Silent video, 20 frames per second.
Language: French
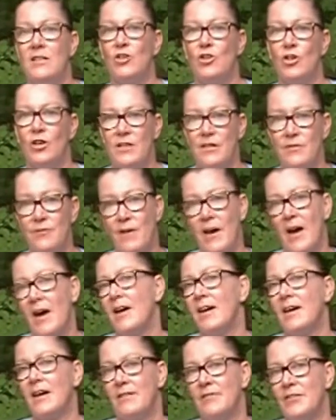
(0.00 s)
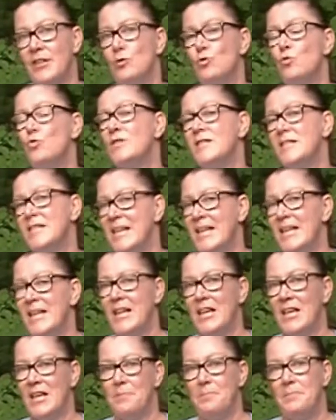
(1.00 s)
conifères, avec tout ce qui
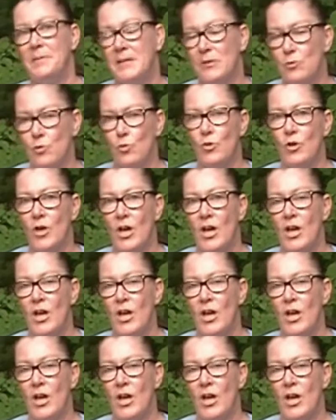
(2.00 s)
est épineux.